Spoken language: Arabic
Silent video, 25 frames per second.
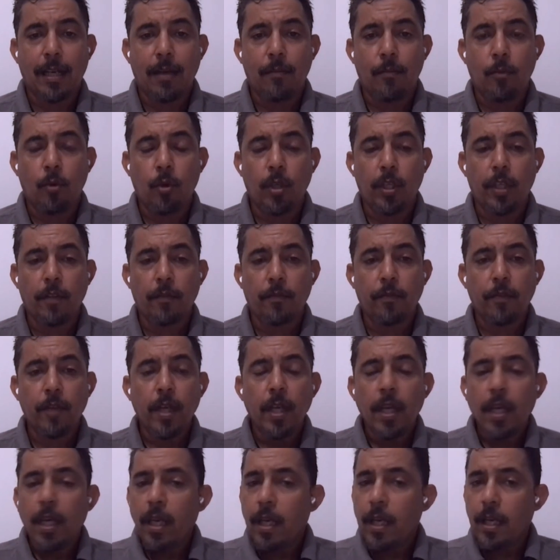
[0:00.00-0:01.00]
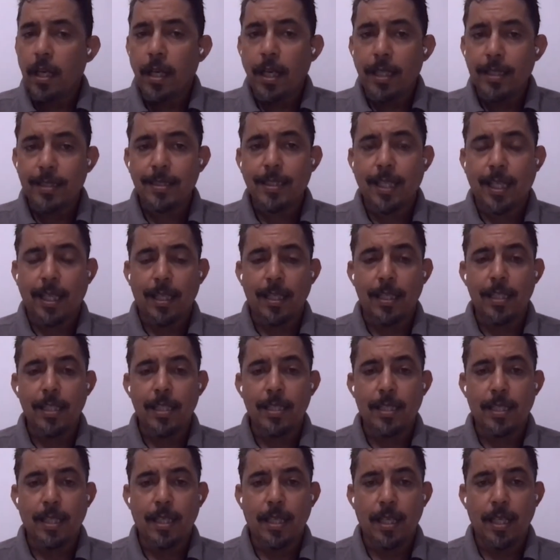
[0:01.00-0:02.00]
على الموقف آه،
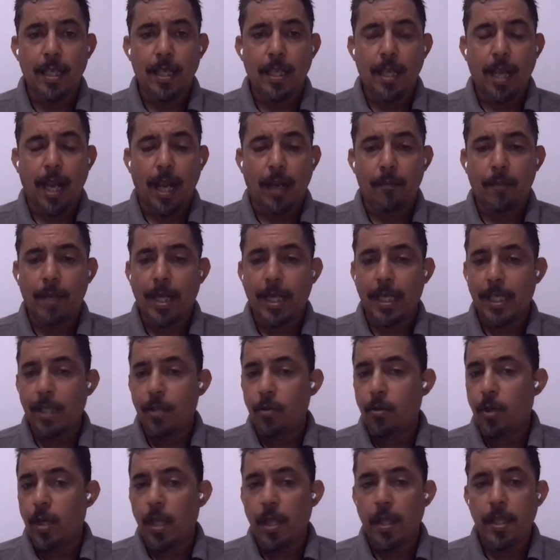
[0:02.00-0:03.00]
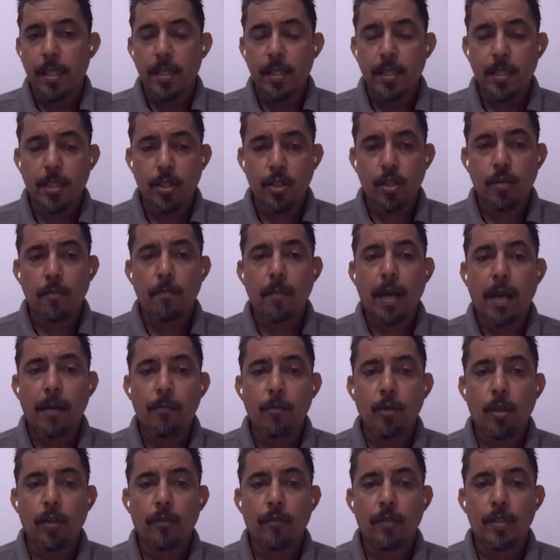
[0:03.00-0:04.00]
التقليدي لالمانيا والذي ينسجم مع
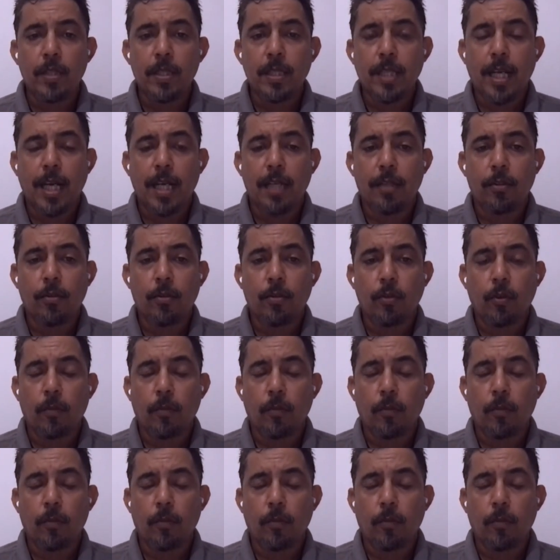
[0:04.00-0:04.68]
موقف طيب. الاتحاد